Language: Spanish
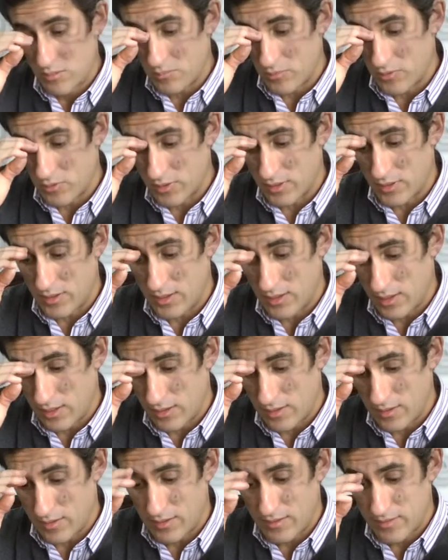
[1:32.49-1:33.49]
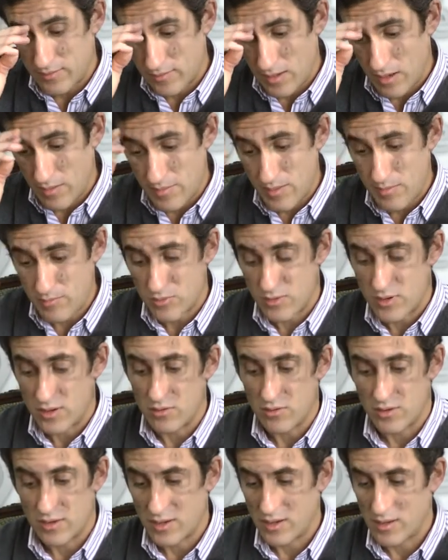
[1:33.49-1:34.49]
porque sabemos que
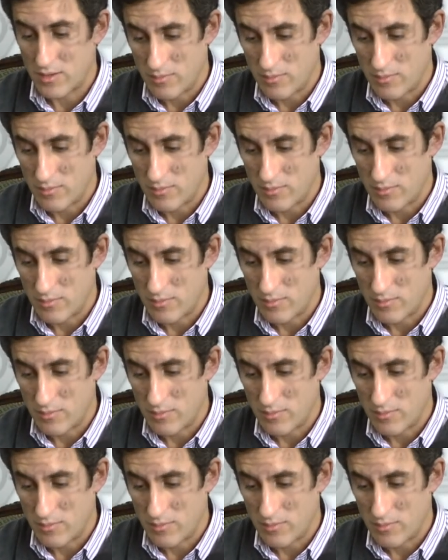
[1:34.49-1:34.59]
lo que